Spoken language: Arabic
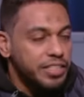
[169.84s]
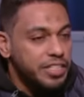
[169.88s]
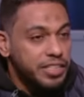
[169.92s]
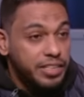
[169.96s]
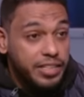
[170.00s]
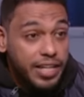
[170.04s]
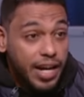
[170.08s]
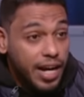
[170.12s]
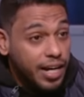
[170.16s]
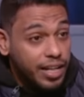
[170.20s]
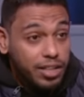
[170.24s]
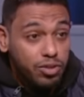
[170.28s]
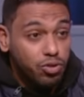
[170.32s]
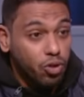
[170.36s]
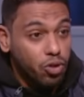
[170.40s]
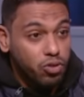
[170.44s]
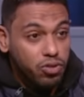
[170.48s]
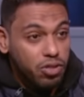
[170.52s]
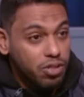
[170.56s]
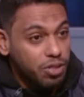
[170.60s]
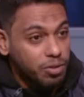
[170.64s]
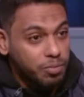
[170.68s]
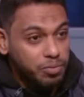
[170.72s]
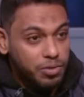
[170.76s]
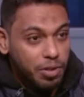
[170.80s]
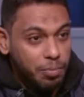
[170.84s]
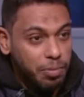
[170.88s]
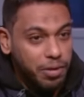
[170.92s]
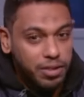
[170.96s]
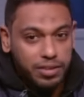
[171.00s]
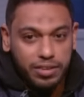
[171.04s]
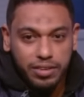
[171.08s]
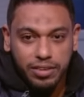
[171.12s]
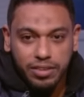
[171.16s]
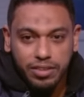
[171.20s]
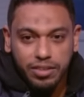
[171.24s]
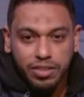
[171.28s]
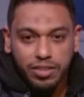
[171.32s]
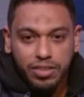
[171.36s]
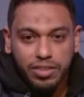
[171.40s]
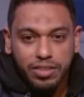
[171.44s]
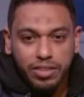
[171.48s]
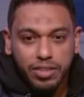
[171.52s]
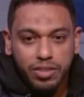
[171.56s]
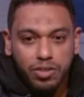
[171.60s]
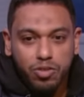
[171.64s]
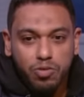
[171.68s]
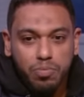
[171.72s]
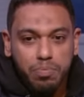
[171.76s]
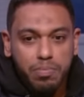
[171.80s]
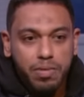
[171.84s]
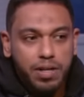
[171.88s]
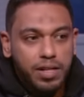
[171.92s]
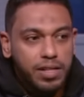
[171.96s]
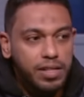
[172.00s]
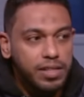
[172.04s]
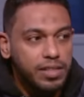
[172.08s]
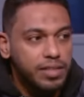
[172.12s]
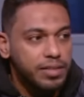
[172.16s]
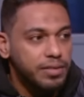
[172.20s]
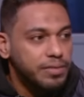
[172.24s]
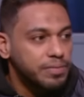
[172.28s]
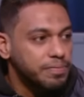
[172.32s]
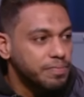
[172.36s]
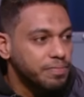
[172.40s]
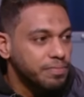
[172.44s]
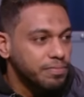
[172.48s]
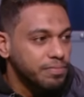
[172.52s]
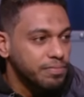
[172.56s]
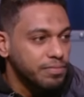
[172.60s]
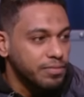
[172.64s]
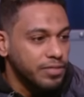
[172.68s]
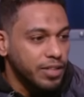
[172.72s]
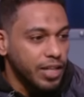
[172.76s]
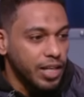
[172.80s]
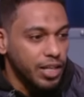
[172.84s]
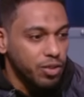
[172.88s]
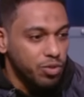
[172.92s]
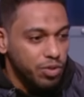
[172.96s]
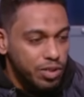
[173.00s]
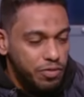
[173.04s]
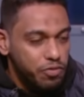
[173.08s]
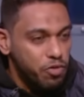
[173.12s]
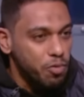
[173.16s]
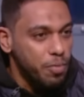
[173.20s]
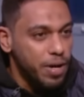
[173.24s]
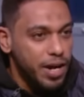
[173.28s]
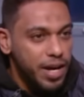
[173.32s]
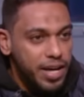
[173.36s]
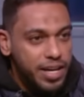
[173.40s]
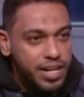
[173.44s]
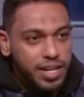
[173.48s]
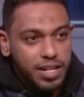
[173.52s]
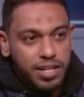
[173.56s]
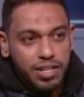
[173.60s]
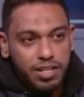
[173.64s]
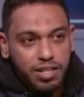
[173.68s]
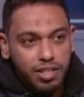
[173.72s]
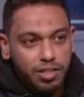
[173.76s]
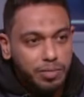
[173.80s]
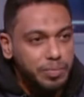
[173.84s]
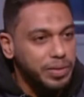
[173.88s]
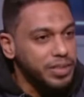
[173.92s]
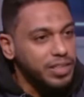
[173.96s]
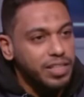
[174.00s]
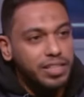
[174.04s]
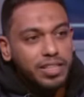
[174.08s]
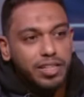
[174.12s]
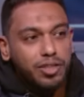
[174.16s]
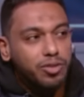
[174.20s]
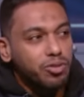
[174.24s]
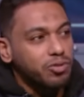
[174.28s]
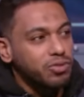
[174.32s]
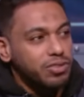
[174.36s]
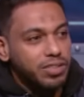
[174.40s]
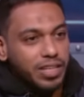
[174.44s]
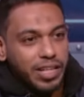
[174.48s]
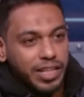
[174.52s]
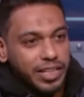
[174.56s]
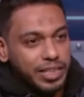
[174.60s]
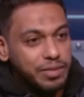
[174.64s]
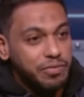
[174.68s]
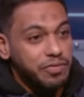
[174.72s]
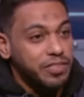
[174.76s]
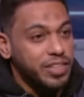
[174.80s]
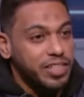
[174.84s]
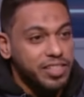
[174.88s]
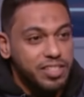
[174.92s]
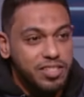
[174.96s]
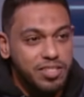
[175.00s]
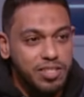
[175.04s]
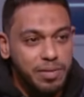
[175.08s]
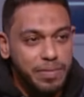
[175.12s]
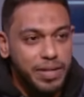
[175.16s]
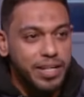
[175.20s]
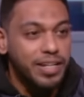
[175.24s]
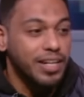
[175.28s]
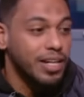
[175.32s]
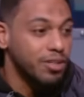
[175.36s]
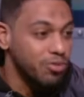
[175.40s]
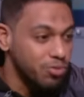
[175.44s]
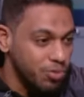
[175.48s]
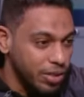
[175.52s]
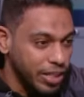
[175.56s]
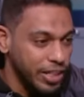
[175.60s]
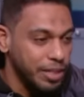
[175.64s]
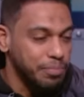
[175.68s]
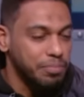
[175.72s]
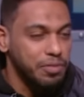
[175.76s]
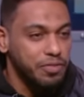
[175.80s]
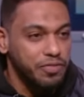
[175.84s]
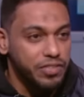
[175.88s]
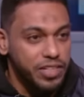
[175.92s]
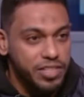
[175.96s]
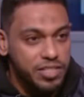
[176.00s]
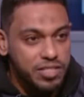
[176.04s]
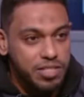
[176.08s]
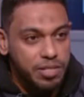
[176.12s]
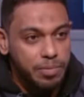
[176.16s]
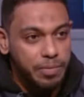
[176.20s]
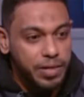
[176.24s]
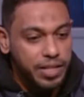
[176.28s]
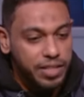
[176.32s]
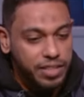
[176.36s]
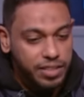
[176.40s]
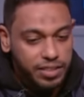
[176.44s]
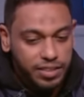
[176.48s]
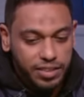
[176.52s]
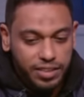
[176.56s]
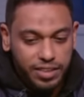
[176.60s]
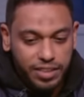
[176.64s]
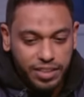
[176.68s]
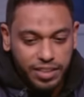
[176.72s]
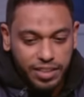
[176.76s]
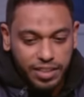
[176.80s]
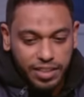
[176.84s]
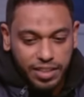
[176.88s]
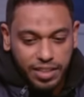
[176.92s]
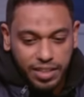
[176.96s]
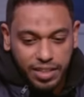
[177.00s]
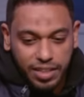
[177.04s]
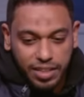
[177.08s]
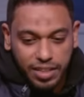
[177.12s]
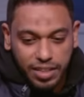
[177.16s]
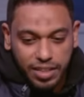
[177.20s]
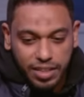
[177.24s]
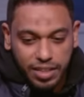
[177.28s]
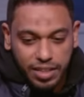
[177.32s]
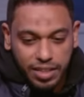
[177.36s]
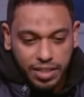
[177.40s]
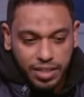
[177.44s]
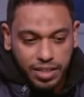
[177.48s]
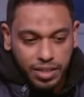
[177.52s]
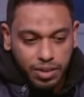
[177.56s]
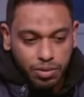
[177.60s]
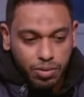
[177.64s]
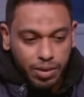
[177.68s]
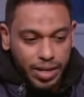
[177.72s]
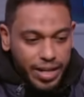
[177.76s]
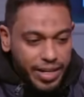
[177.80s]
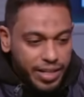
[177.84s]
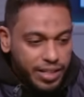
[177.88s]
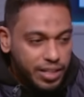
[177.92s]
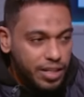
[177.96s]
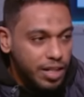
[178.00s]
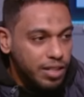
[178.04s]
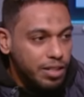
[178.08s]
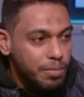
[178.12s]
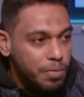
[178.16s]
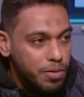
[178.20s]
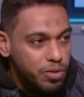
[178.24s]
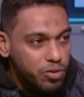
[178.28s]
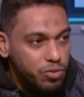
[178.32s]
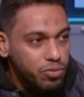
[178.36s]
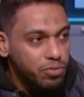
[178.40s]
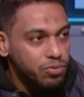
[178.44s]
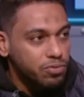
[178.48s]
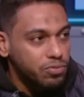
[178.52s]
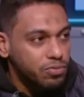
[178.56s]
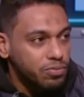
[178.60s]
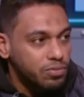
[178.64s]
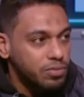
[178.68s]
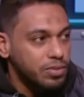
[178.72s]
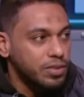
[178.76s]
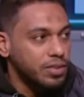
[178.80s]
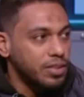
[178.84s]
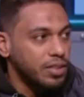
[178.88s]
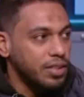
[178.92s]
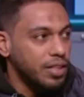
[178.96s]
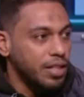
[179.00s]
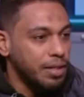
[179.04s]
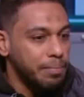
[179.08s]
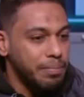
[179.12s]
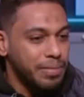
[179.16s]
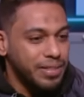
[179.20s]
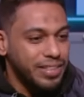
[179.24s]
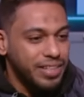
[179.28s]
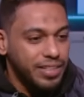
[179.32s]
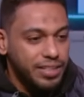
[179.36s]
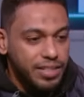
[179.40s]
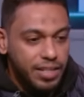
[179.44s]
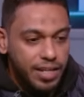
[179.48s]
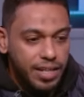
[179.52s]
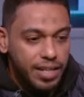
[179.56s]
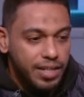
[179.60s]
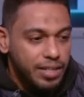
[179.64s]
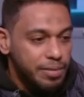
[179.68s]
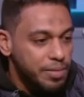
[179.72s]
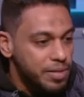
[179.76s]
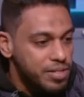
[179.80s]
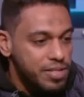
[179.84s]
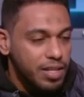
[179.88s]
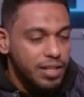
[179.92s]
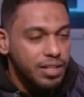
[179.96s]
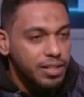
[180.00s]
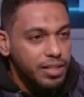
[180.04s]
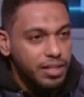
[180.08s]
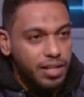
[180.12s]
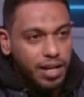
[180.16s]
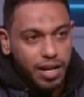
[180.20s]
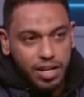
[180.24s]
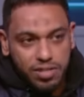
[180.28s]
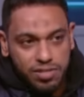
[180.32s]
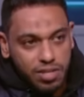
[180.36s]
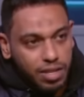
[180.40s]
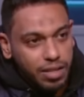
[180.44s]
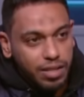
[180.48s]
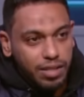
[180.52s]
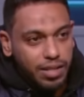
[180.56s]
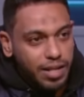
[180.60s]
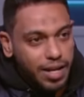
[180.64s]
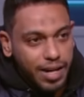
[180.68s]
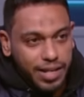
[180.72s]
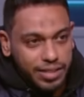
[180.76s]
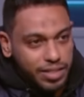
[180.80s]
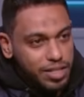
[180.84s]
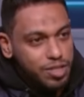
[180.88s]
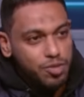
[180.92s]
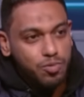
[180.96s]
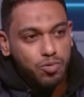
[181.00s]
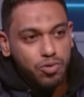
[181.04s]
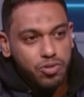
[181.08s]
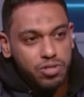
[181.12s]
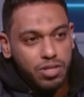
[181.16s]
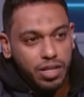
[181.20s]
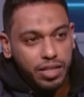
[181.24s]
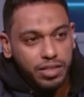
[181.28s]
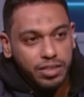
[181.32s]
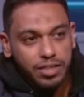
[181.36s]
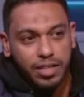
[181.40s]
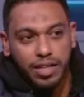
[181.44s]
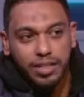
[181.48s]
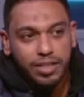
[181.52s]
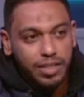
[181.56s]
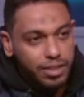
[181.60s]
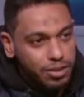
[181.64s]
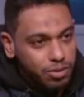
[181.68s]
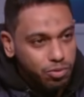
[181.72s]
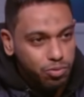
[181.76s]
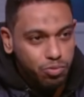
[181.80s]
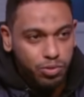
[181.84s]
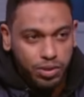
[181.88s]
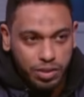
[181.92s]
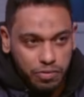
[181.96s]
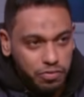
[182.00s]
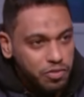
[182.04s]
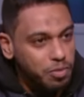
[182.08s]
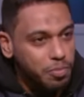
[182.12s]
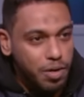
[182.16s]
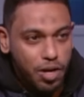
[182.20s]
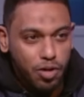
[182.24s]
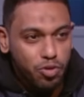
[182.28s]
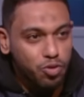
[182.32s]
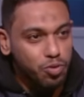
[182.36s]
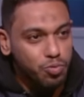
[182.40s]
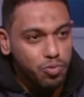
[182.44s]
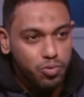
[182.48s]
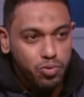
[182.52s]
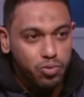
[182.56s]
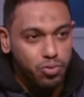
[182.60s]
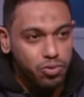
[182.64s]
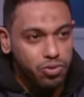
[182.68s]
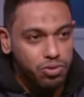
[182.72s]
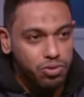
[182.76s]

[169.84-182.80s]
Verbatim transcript: أه، دي دي حاجه تحترم طبعا ان ان هم يعني وقفوا معايا رغم ان انا كنت لعيب في نادي الزمالك او لعبت في نادي الزمالك أه، ولكن انا برضو لما النادي الاهلي مثلا حصل احداث بورسعيد انا وقفت مع